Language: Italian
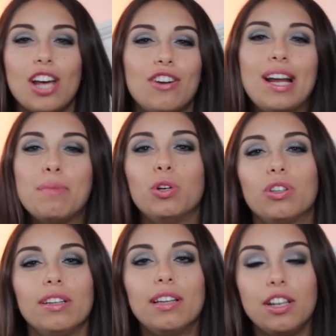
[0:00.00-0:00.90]
Cioè non è
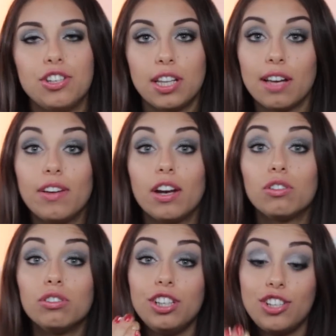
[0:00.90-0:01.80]
molto intelligente avere
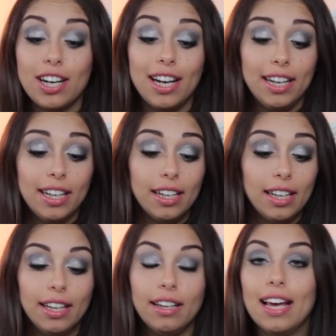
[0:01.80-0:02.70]
12
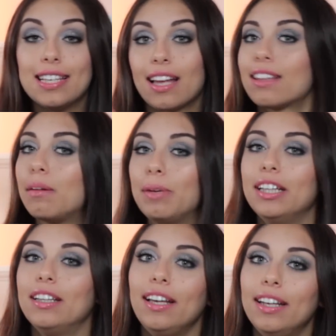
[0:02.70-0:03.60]
anellini
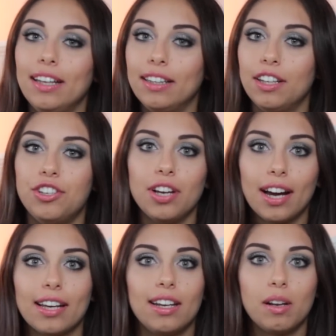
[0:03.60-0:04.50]
esattamente identici
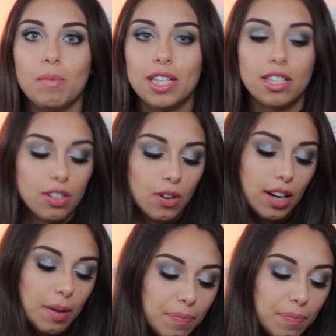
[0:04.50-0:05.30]
anche di dimensioni.